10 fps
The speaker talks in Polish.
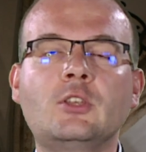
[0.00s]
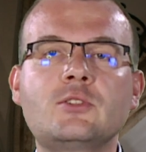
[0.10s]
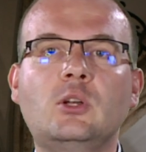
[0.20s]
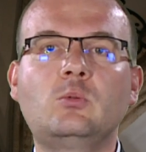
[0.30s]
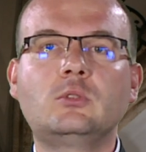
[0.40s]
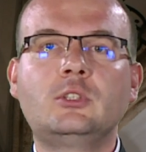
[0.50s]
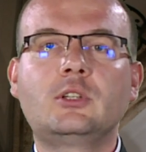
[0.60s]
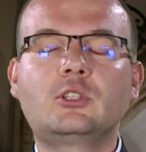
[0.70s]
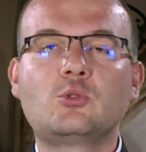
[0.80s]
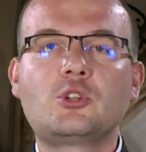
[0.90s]
są,
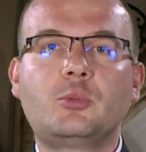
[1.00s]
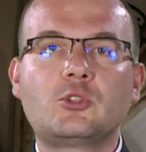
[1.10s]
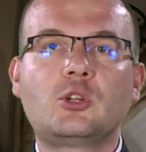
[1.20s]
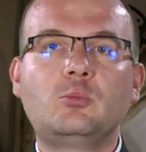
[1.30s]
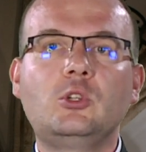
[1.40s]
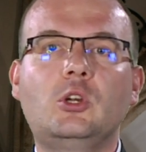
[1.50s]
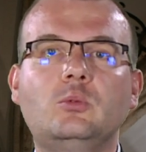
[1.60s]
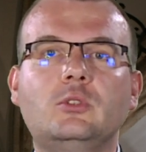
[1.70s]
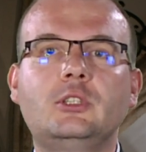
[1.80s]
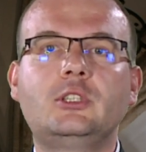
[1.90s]
e, którzy
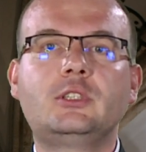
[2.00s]
potrzebują